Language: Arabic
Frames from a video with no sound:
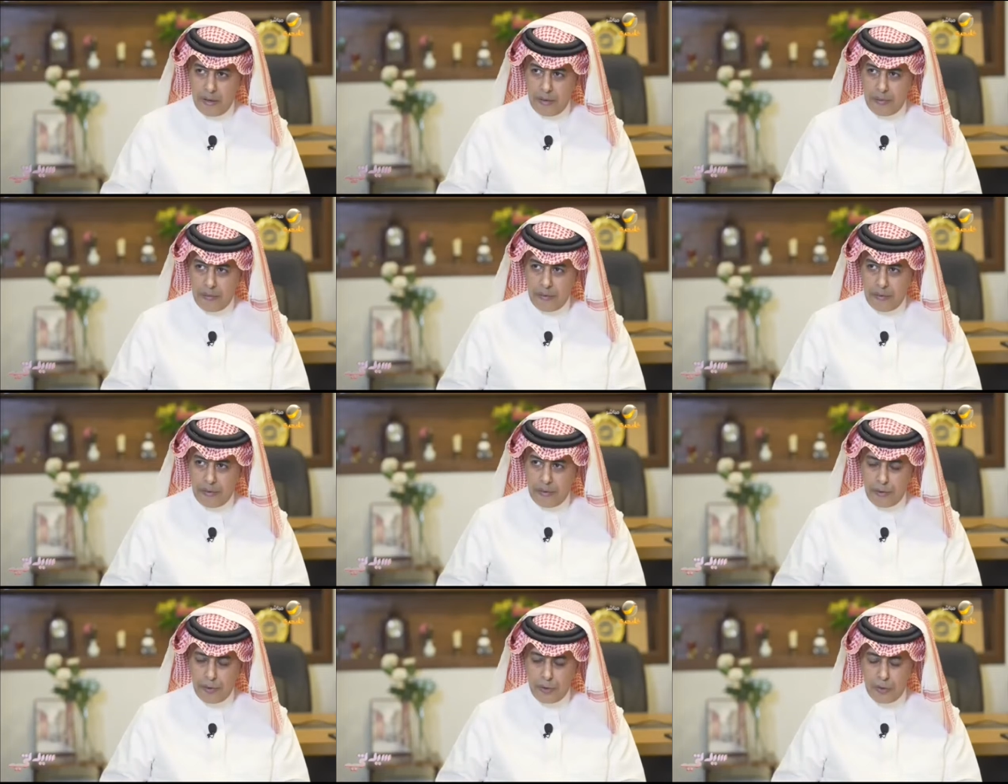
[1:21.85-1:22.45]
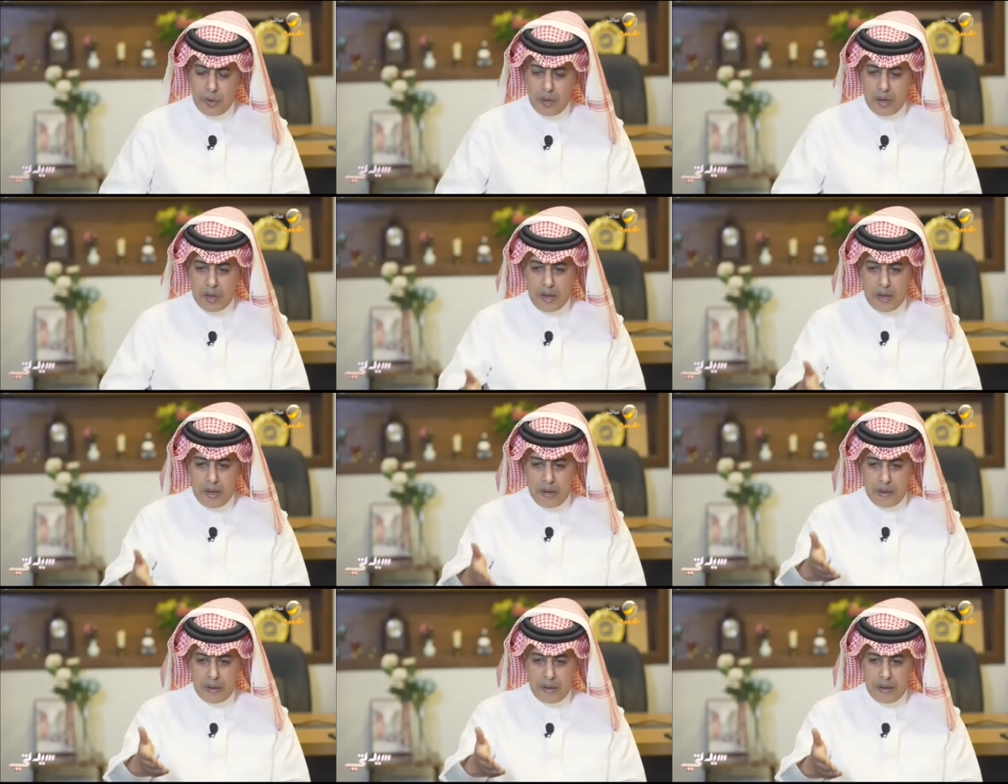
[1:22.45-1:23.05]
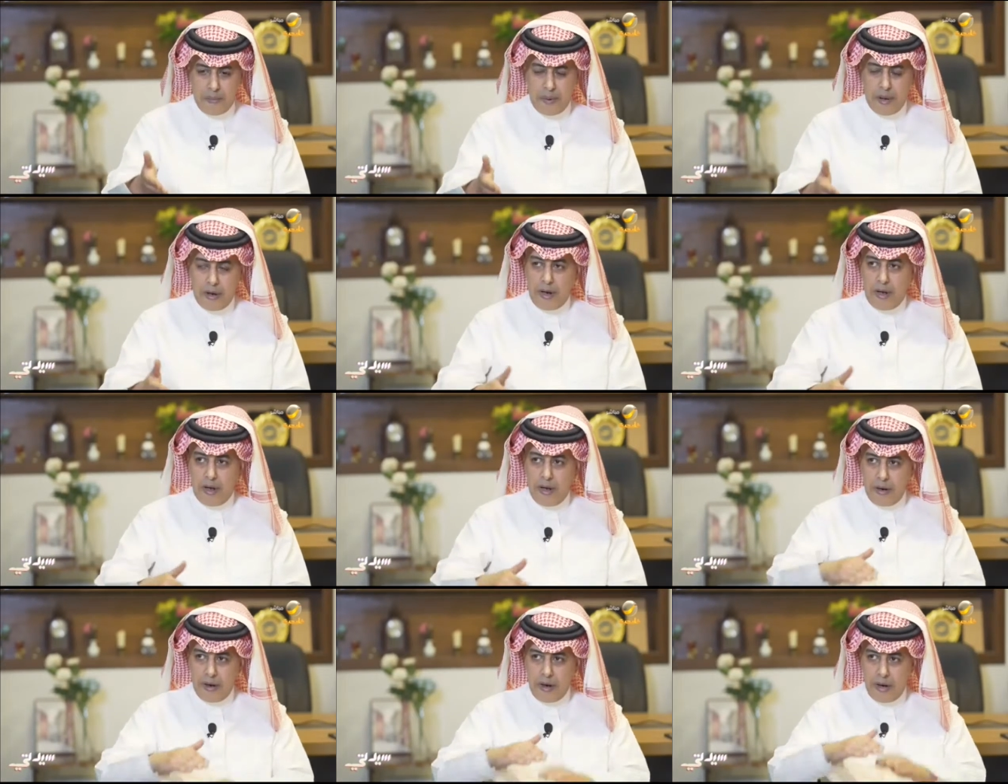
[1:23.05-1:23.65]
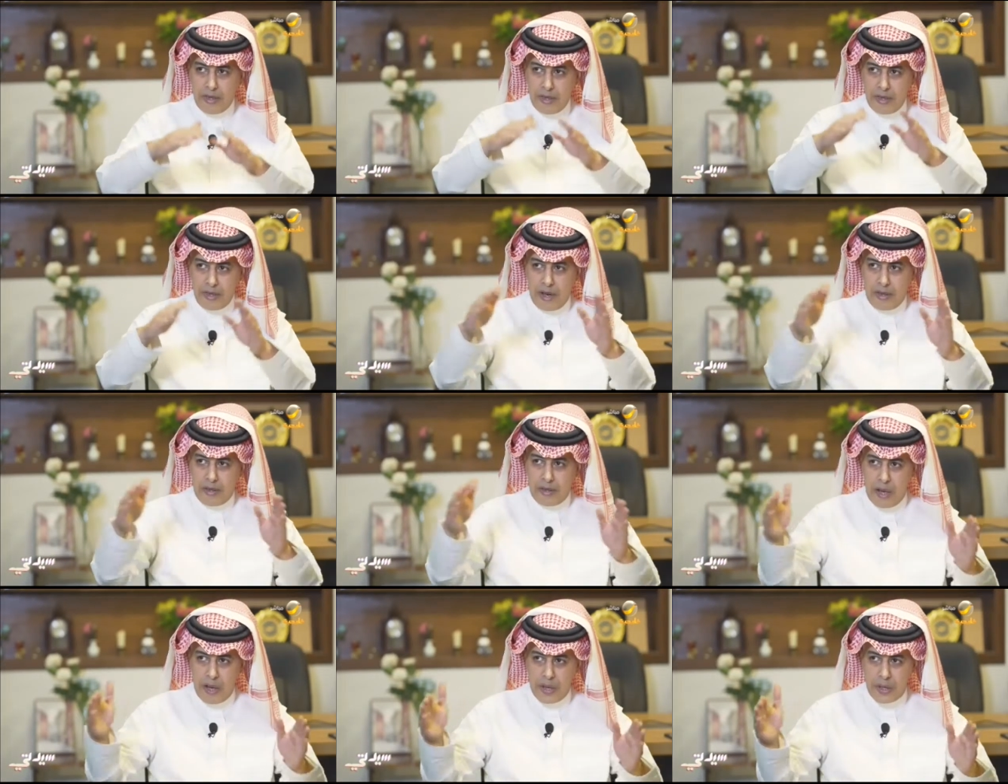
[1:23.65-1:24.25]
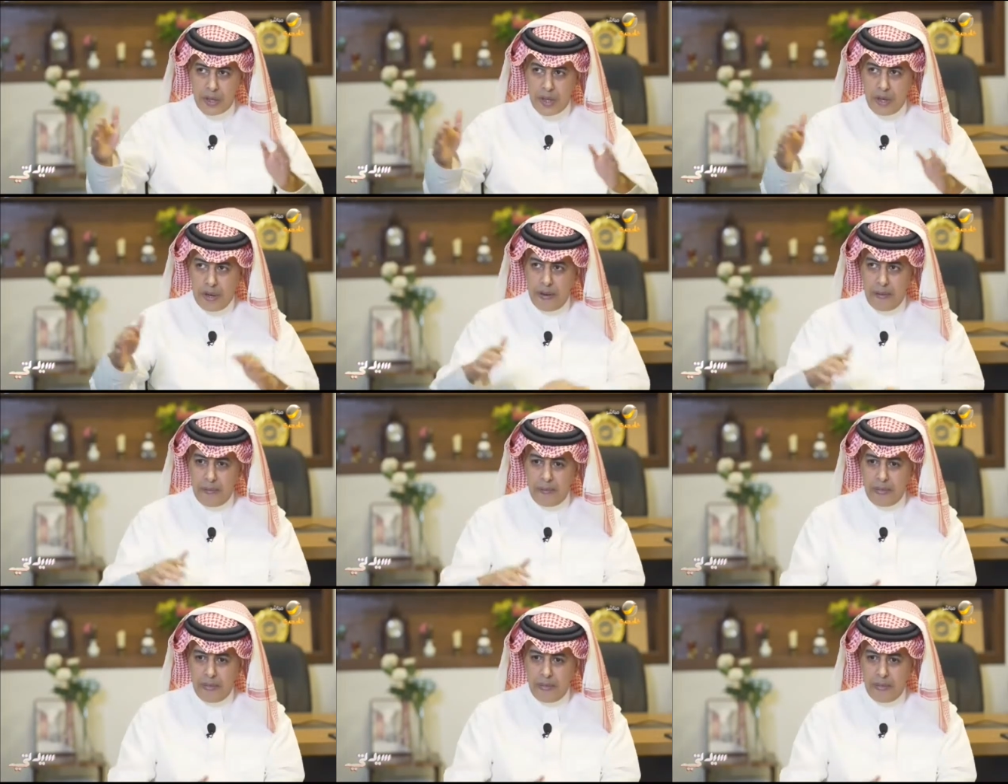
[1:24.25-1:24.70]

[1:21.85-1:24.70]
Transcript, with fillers: من الشعراء الكبار على رأسنا تاجنا